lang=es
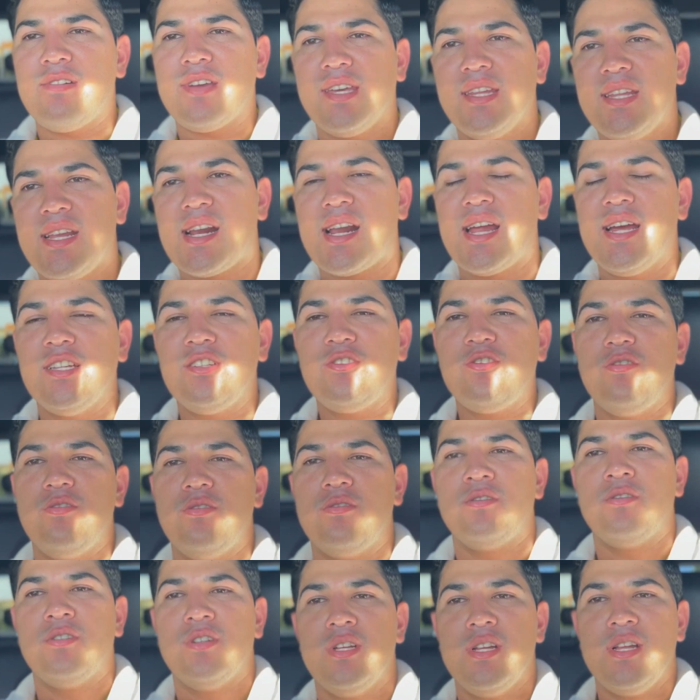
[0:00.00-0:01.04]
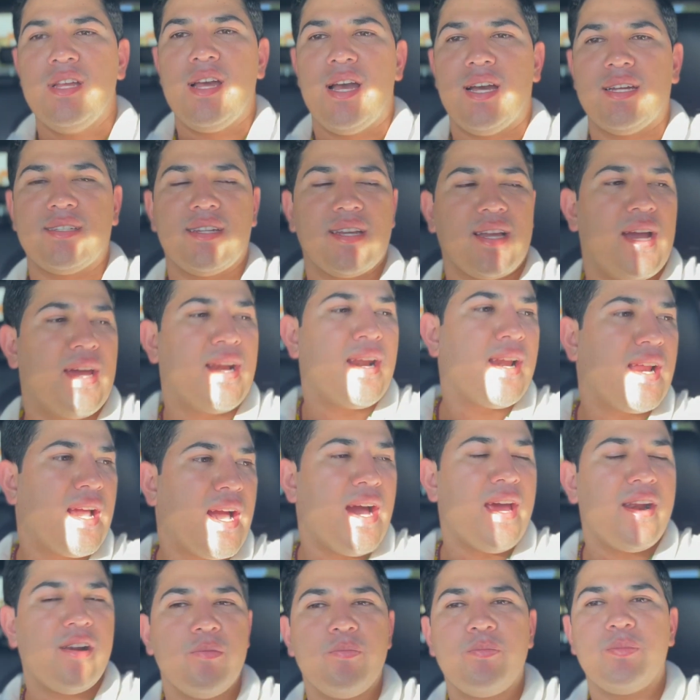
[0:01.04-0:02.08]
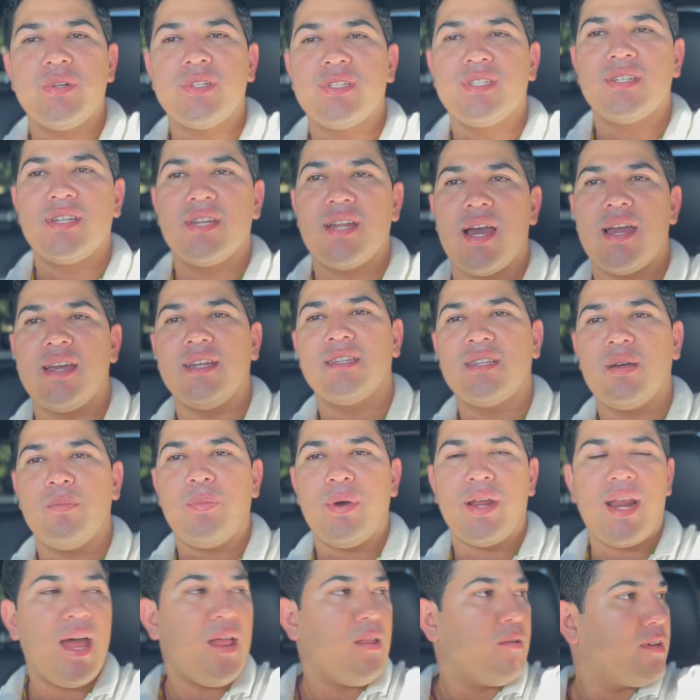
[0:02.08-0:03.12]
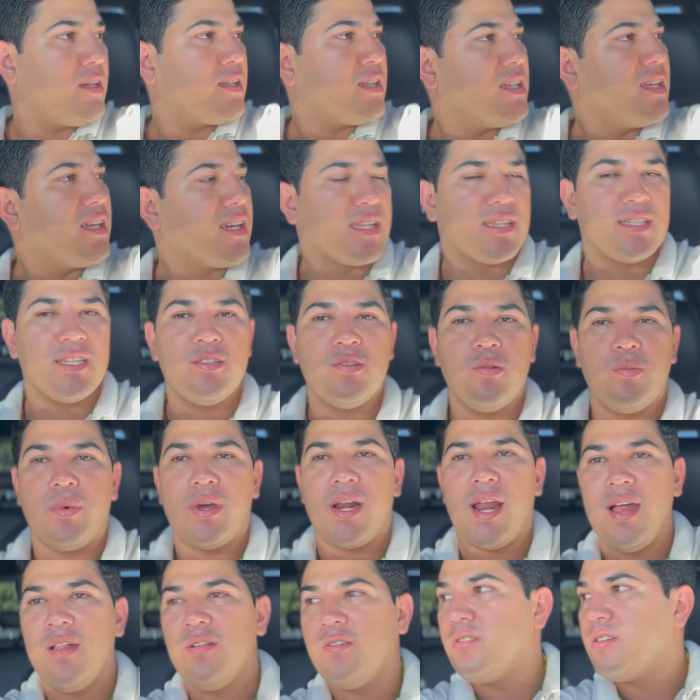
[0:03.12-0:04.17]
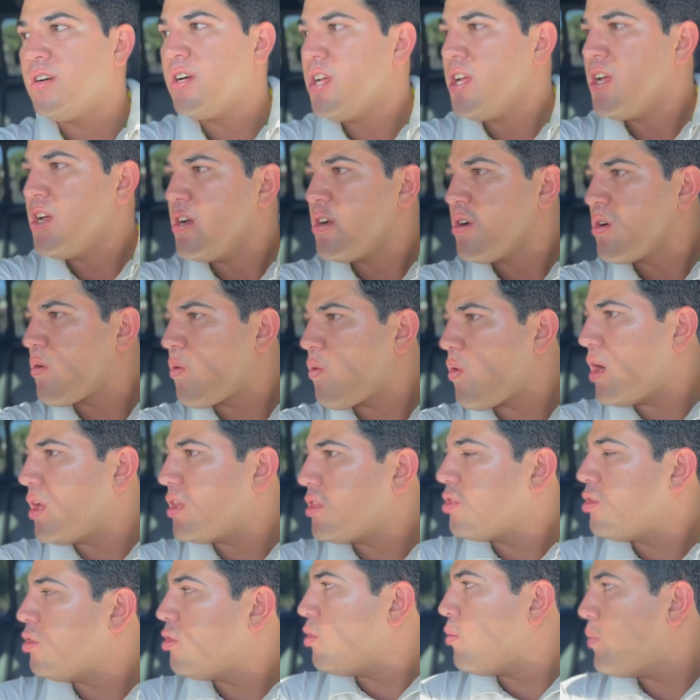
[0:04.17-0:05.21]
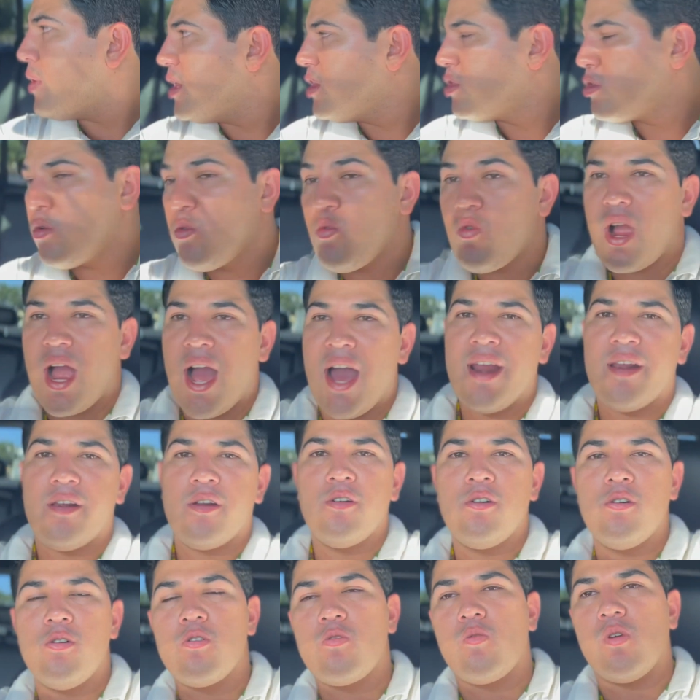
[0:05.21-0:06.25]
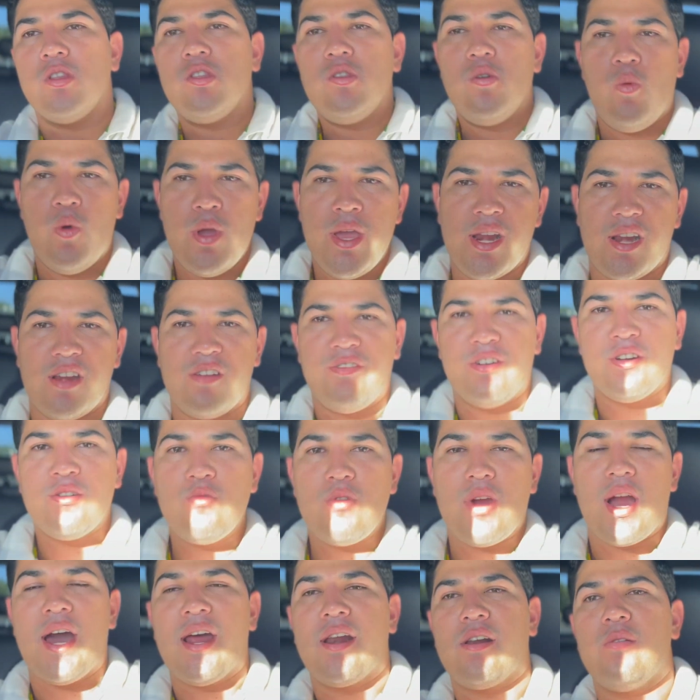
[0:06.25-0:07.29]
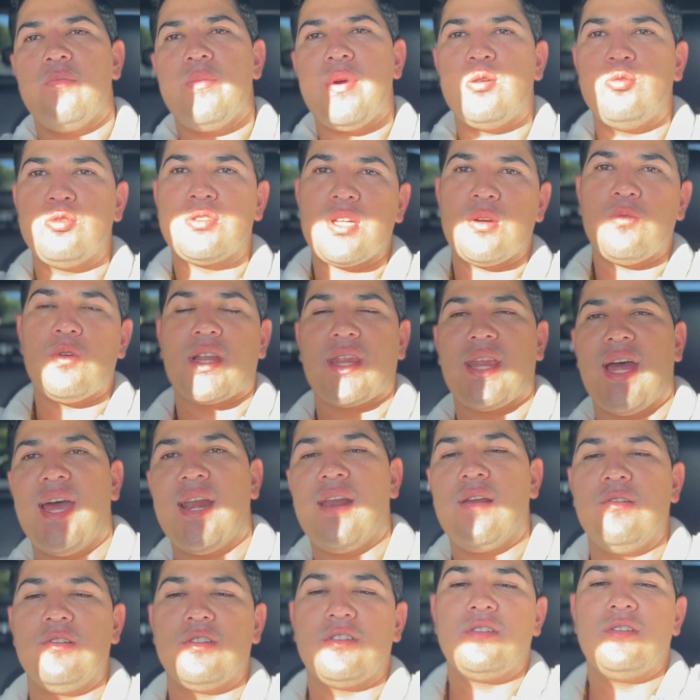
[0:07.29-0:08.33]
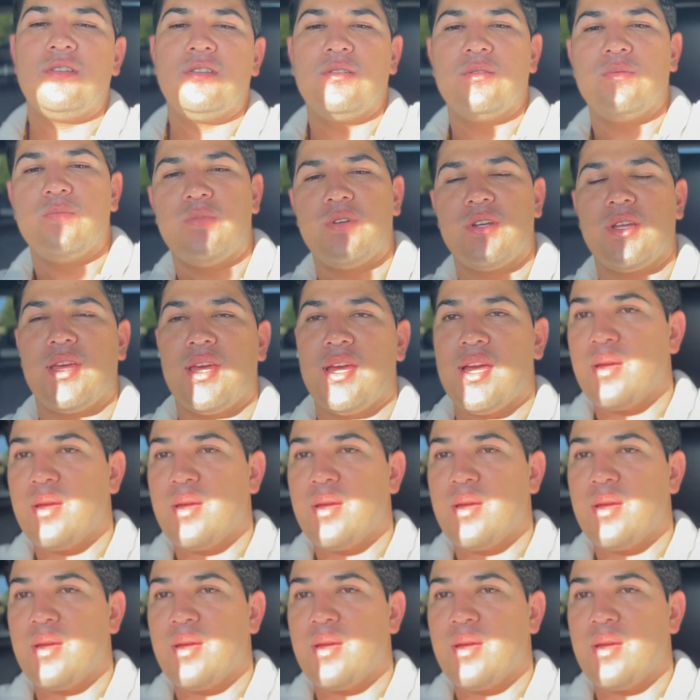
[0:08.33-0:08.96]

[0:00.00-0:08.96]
aquí en el rancho, a sacar el carro, pues ahí está parado, ya tiene ratito parado. Cuando vendo un carro, cuando voy a rifar un carro, me gusta guardarlos, porque